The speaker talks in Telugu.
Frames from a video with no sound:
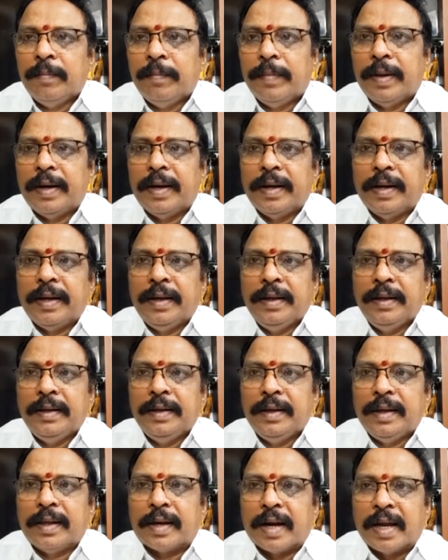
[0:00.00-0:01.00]
మరి
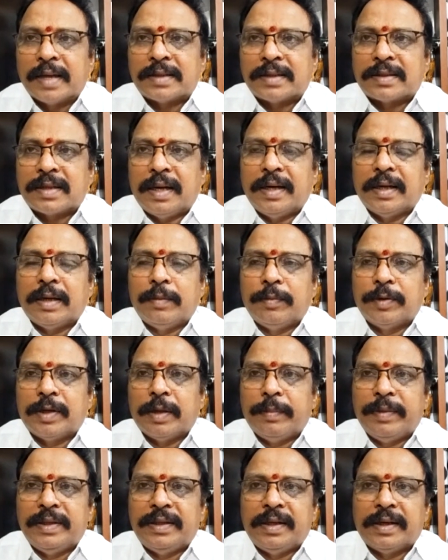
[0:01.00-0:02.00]
ఈ రాష్ట్రానికి
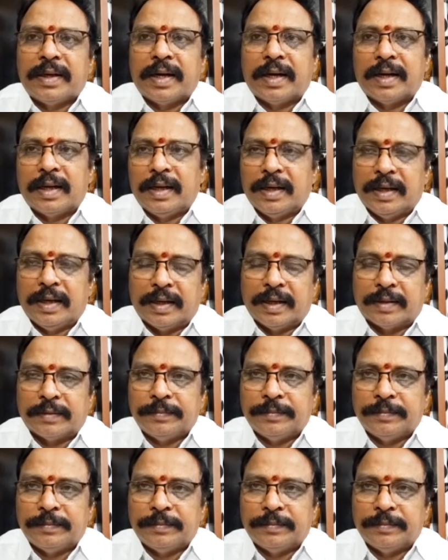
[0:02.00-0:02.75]
ముఖ్యమంత్రి కాగలిగారు